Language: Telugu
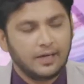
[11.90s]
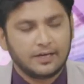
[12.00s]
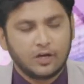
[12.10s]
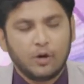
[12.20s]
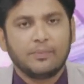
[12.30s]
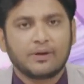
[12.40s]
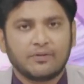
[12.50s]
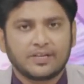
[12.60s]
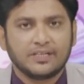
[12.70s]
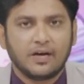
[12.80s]
నవంబర్
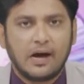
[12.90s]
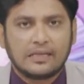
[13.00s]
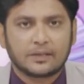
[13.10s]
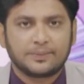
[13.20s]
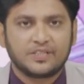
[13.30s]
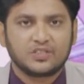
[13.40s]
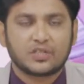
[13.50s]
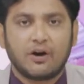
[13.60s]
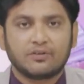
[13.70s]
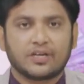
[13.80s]
ఒకటిన ఆంధ్రప్రదేశ్
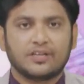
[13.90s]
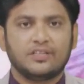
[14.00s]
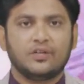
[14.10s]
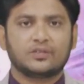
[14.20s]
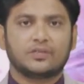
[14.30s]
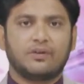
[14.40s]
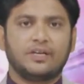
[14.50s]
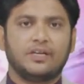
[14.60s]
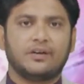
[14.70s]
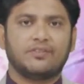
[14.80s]
అవతరణ
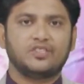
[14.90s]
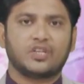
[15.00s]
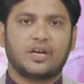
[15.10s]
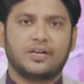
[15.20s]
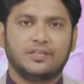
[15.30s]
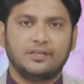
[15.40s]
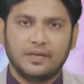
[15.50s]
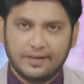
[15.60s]
దినోత్సవాన్ని నిర్వహించాలని